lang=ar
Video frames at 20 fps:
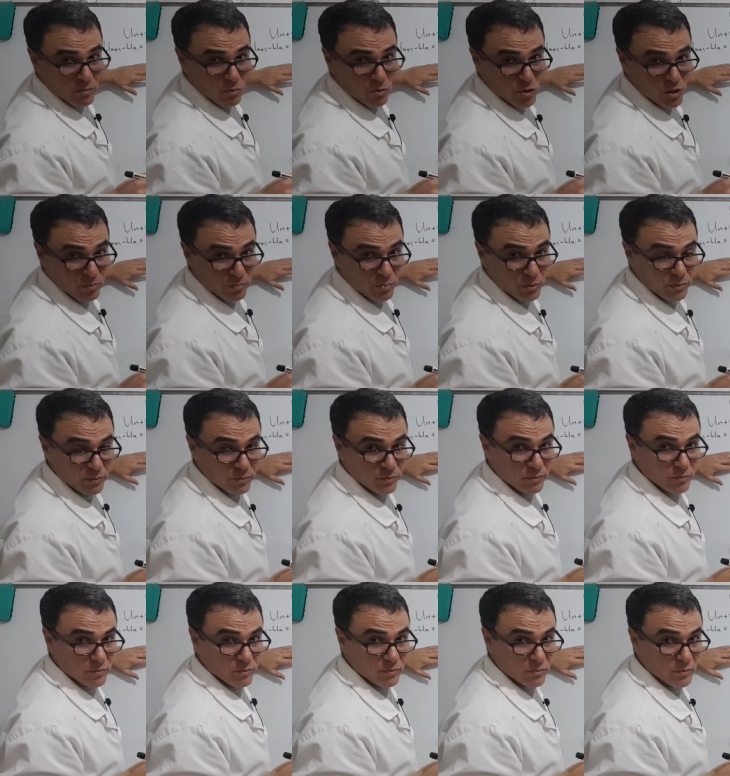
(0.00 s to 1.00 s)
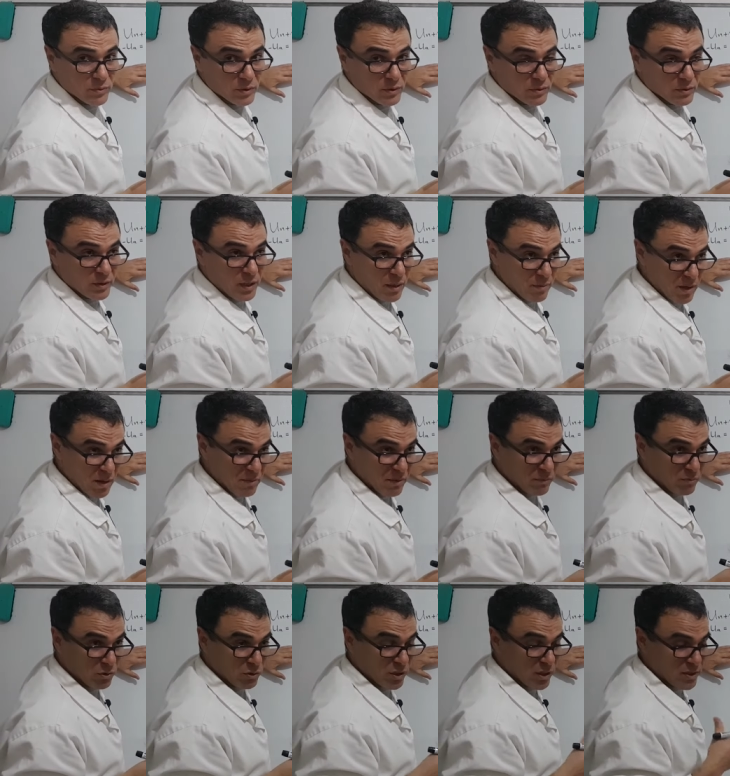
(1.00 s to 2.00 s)
موجب تماما
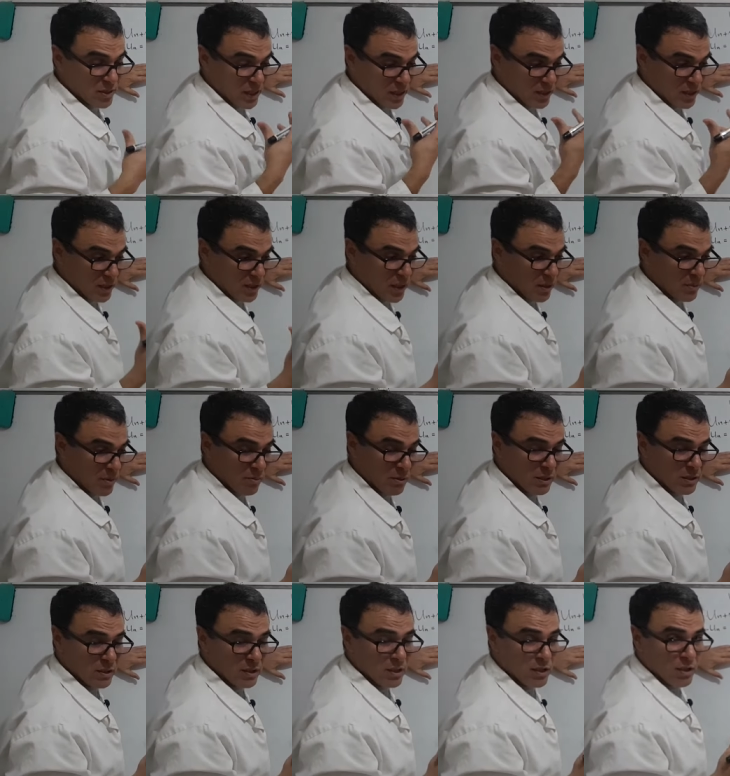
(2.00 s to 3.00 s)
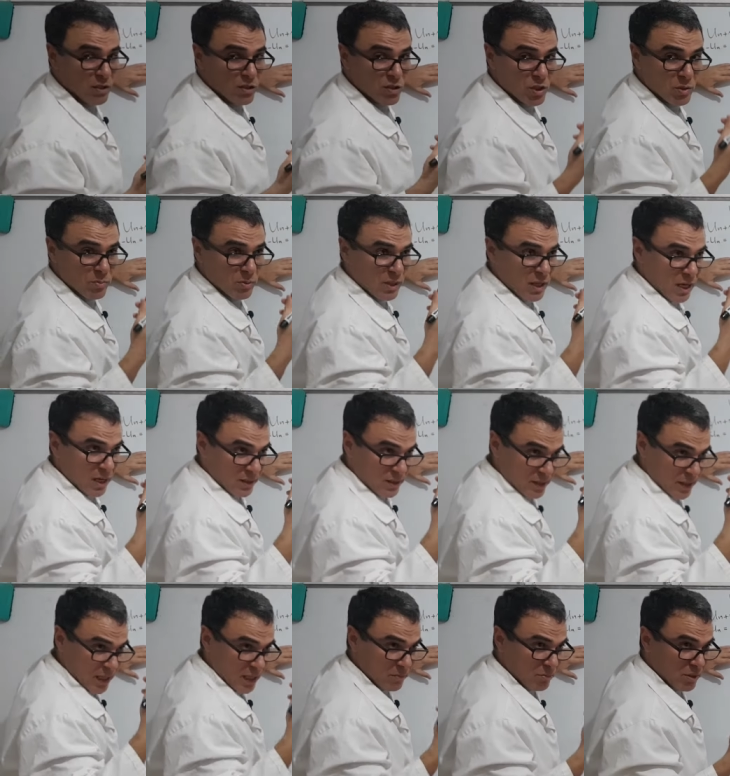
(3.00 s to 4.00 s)
متزايدة تماما صبناه
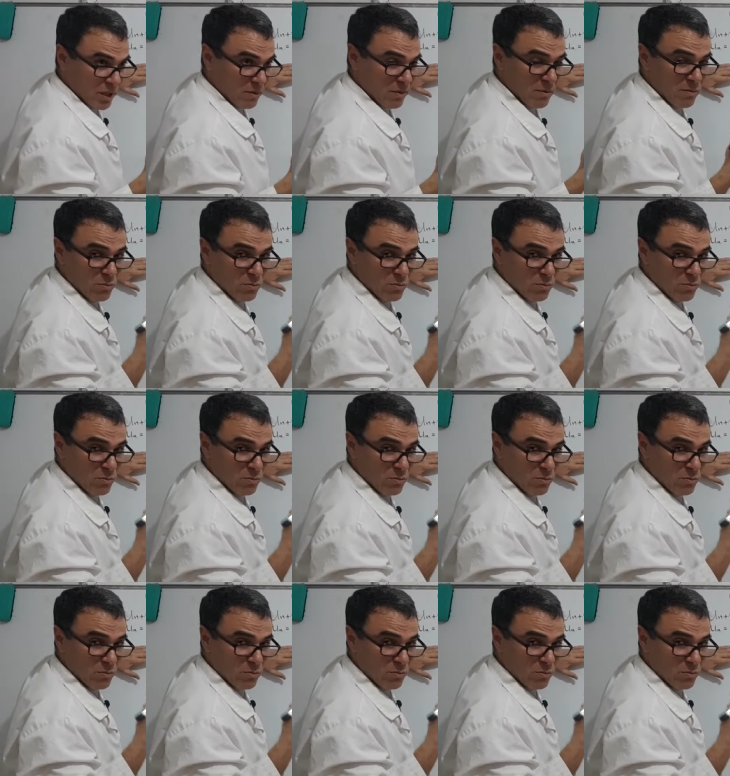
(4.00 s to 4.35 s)
سالب تماما